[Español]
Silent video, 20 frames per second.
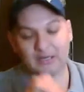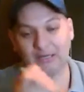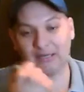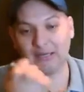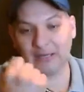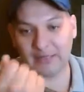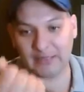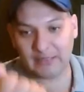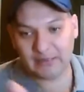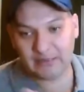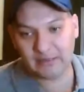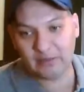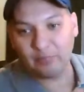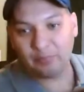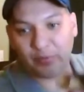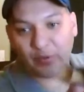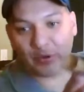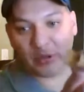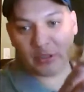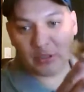Le agrandé un
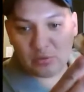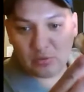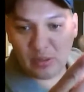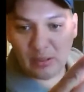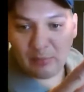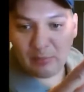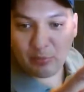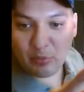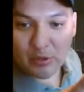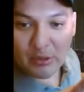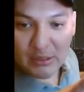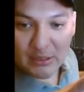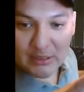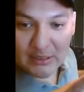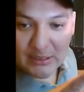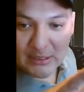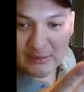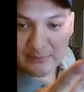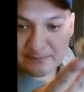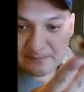poquito la
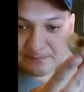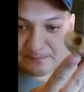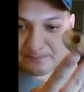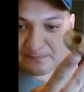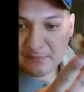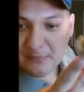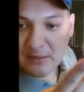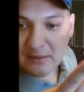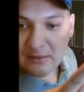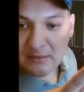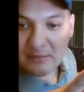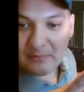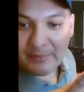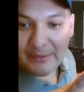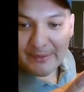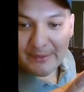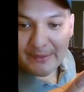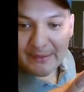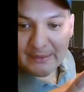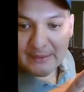boquilla
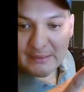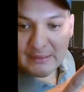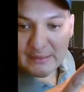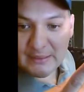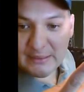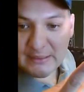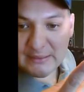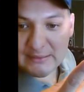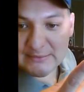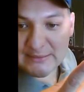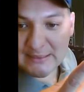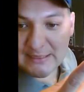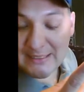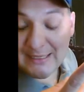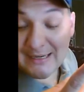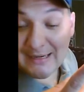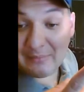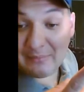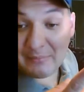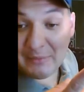para que se le
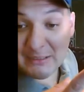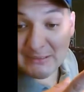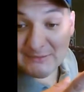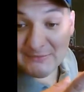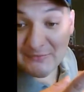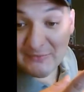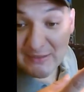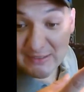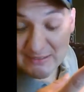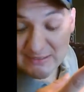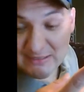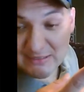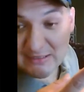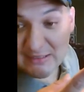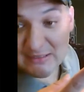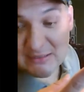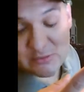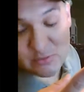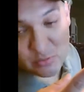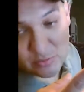haga más fácil
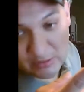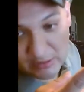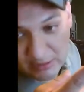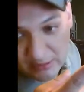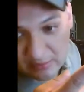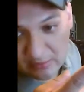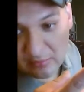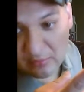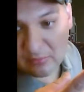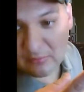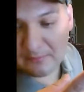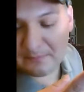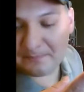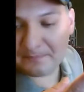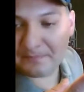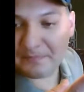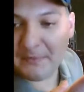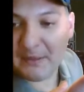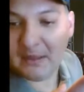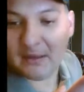el sonarlo.
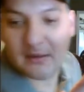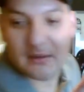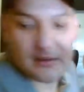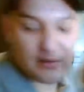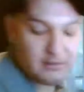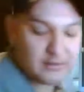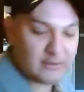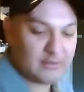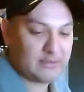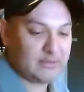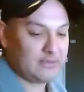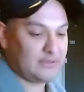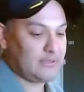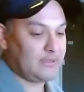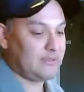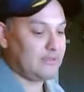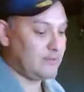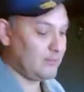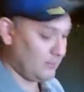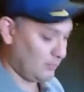
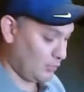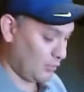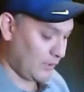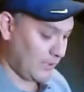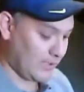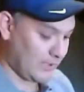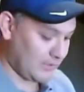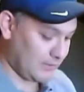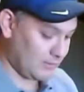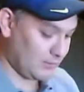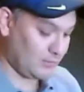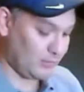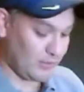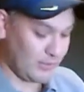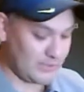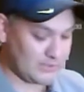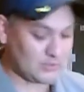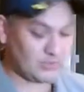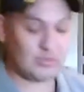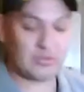Eh, lo, voy a, lo voy
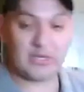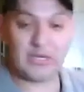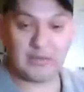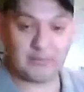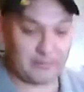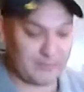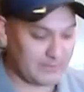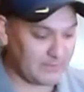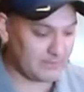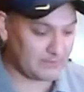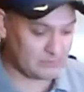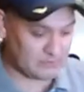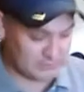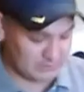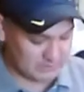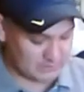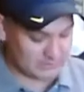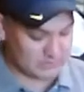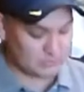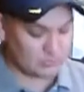a sonar para que
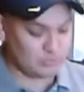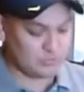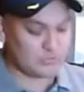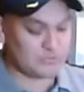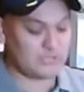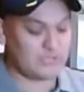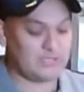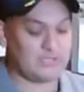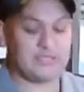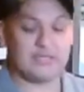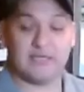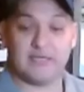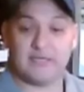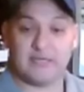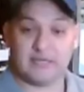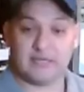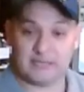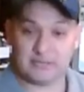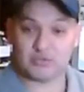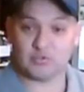usted escuche
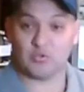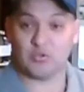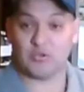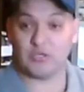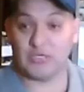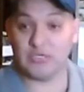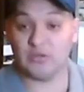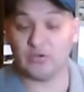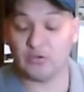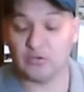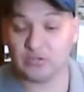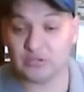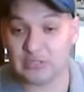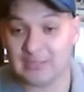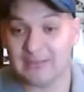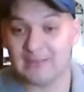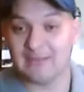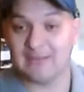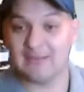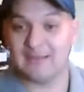eh, qué sonidos
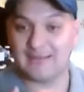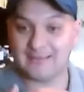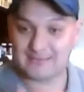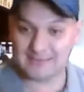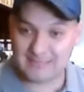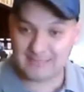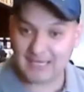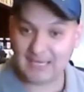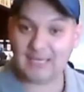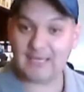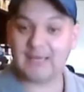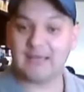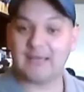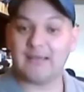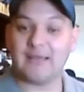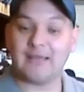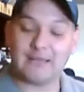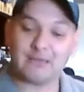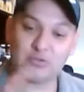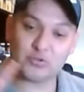le salen
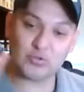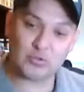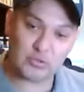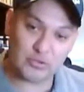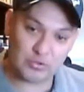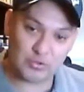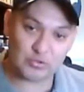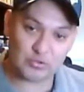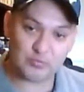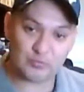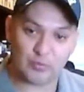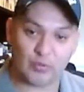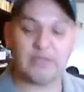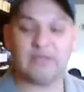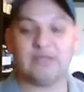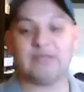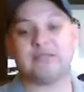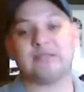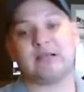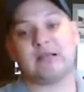y qué sonidos
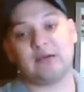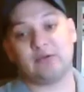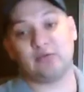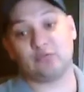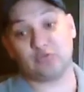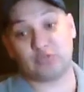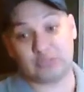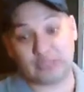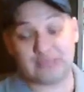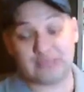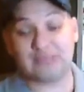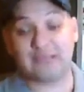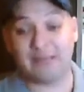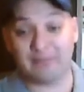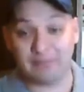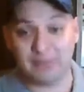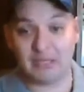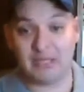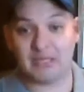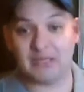puede sacar usted
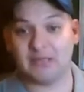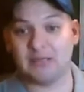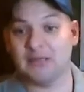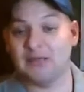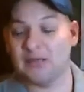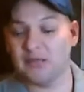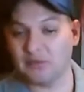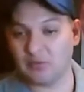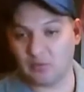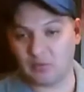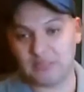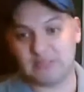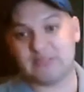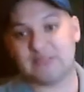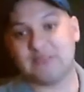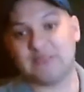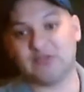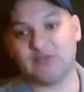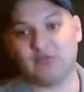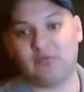también con
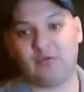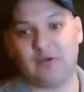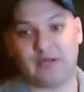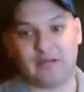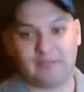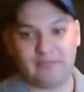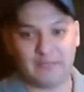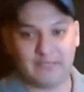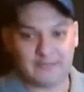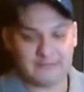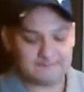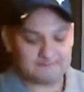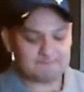este shofar. Amén.